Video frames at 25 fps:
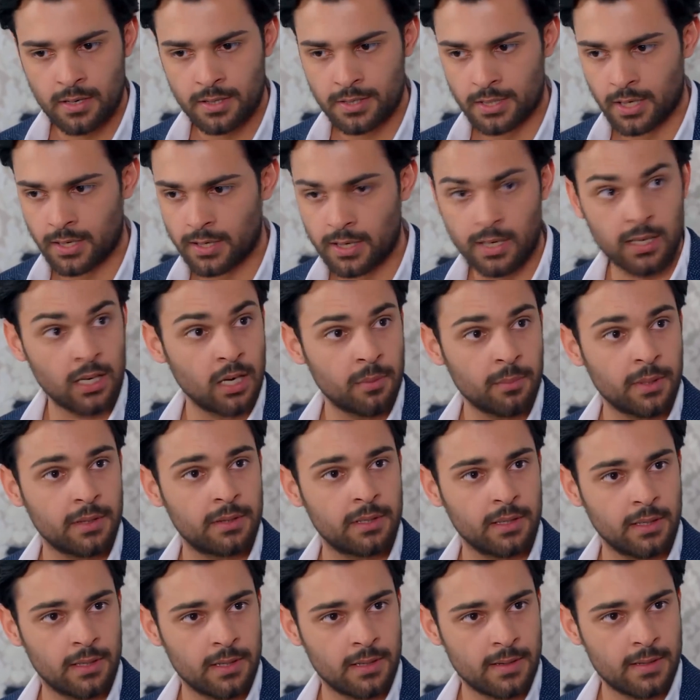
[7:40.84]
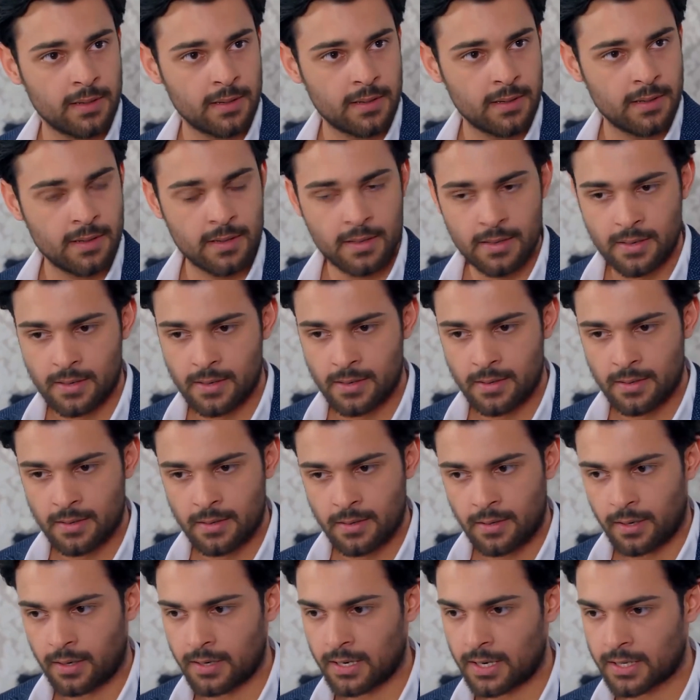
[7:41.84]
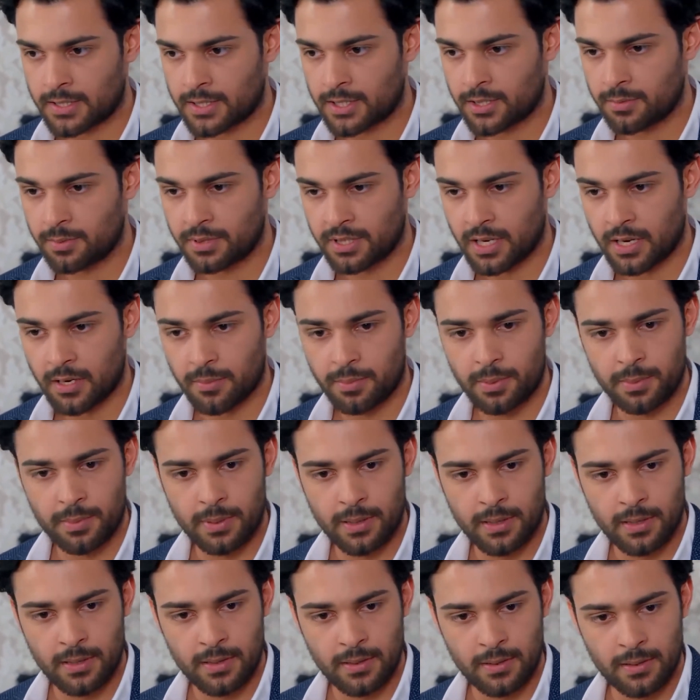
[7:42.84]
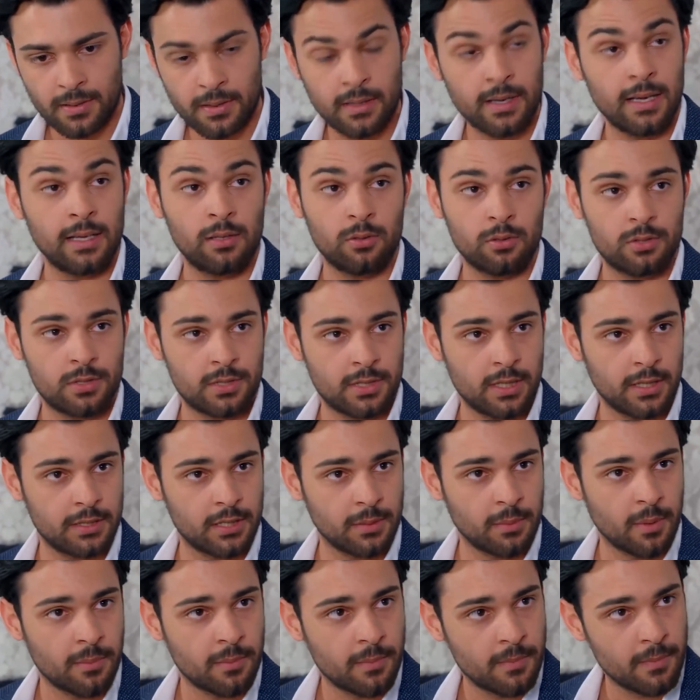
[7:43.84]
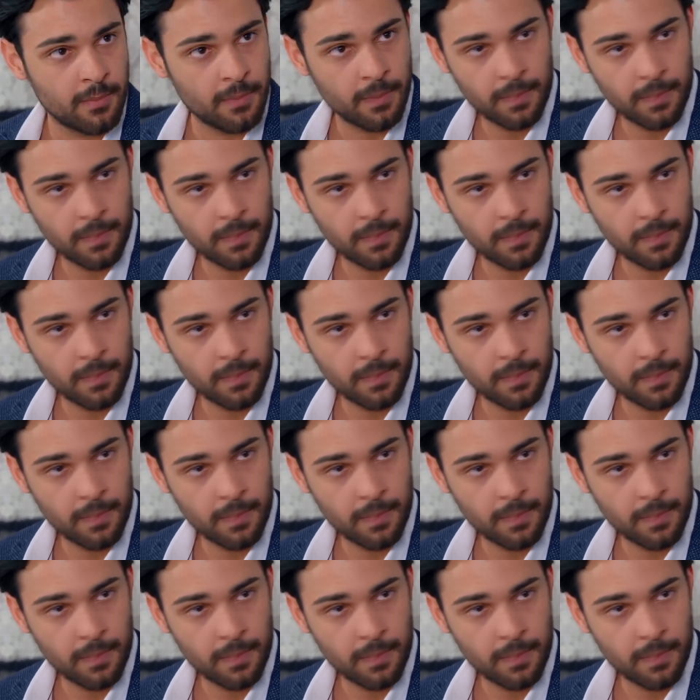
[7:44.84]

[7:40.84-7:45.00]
hiç hayra alamet değil. Ayarsız bir şey yapıp Eylül riske atamam.